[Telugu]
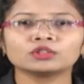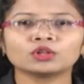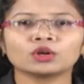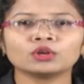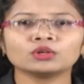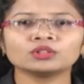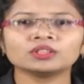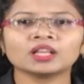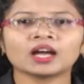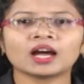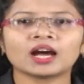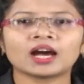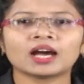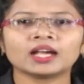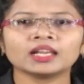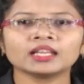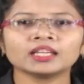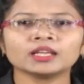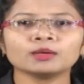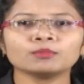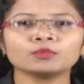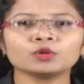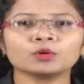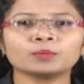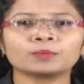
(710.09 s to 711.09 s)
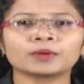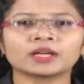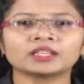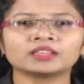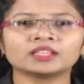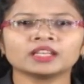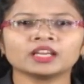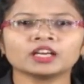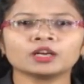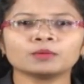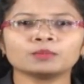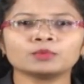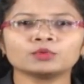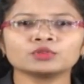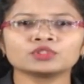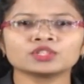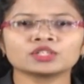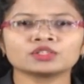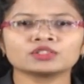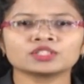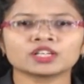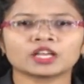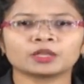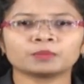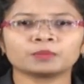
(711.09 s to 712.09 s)
తొలుత ఆలయంలో ప్రత్యేక
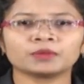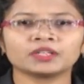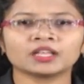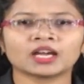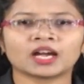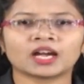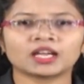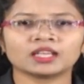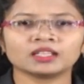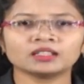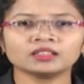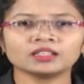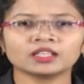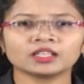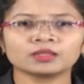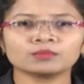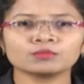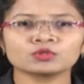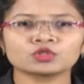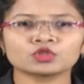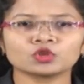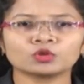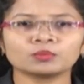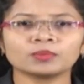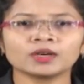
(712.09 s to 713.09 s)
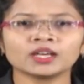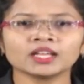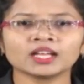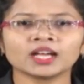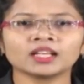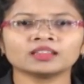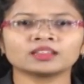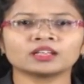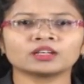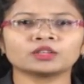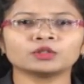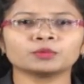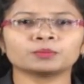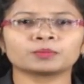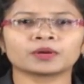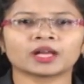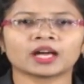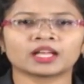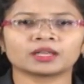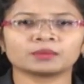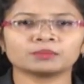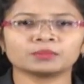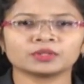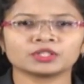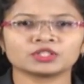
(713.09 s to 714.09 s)
పూజలు జరిపిన అనంతరం శోభాయాత్రను
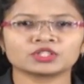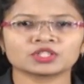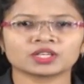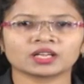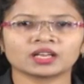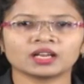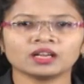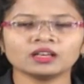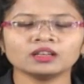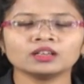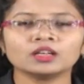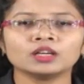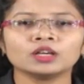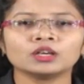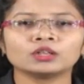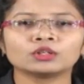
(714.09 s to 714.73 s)
ప్రారంభించగా